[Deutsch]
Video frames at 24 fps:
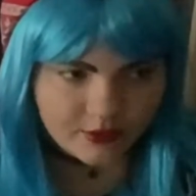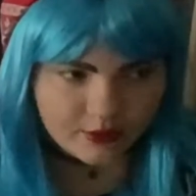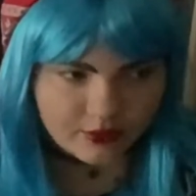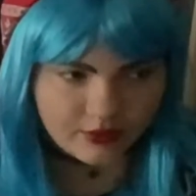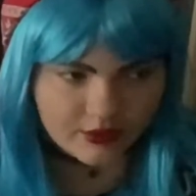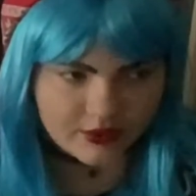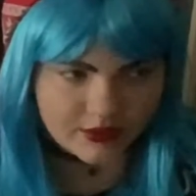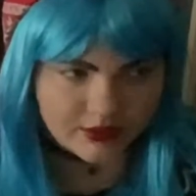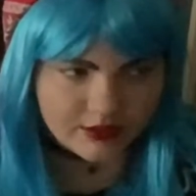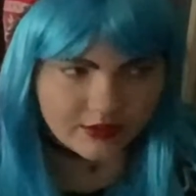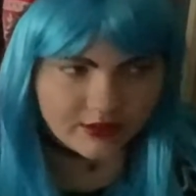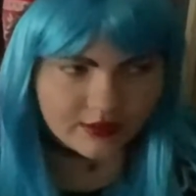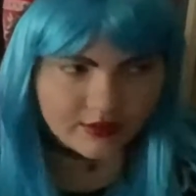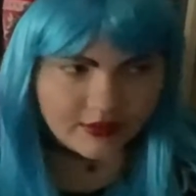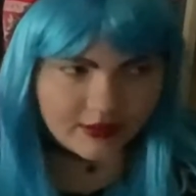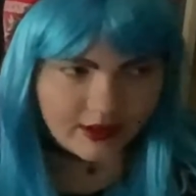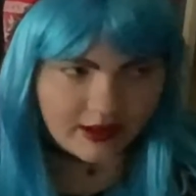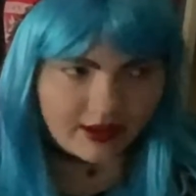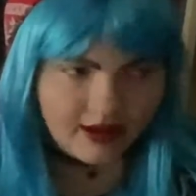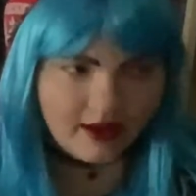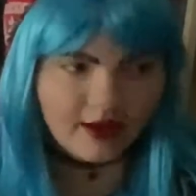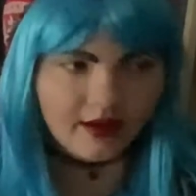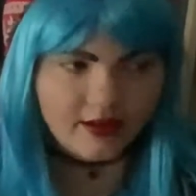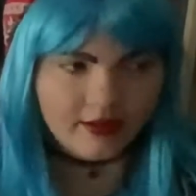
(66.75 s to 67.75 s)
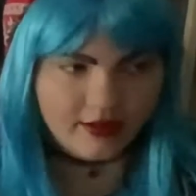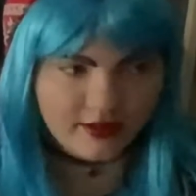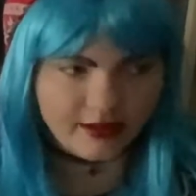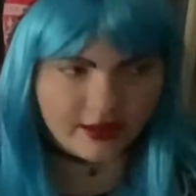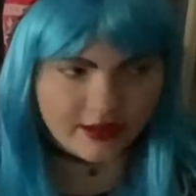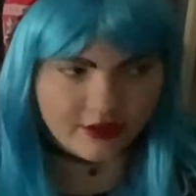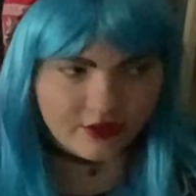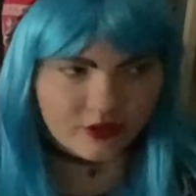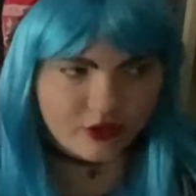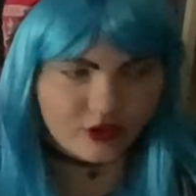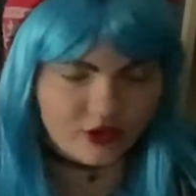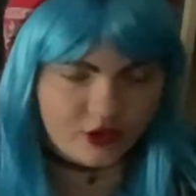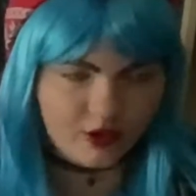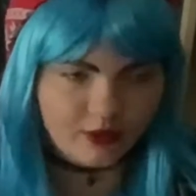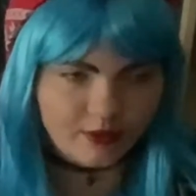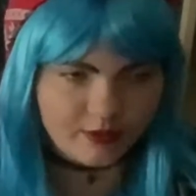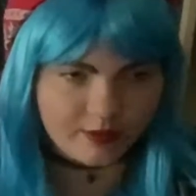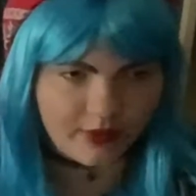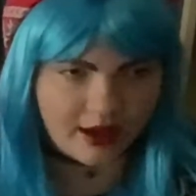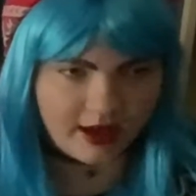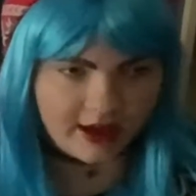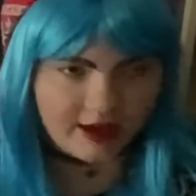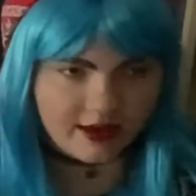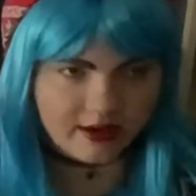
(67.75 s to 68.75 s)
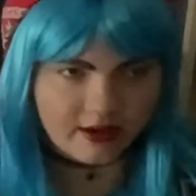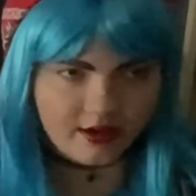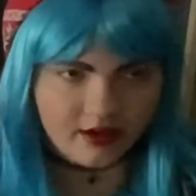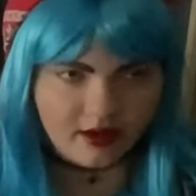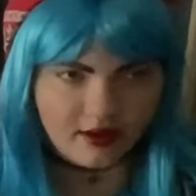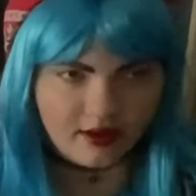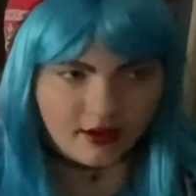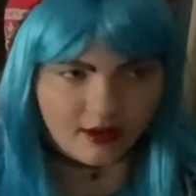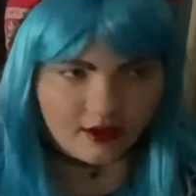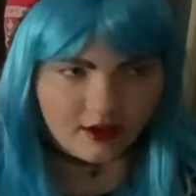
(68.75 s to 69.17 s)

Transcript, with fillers: und da litt schon mein,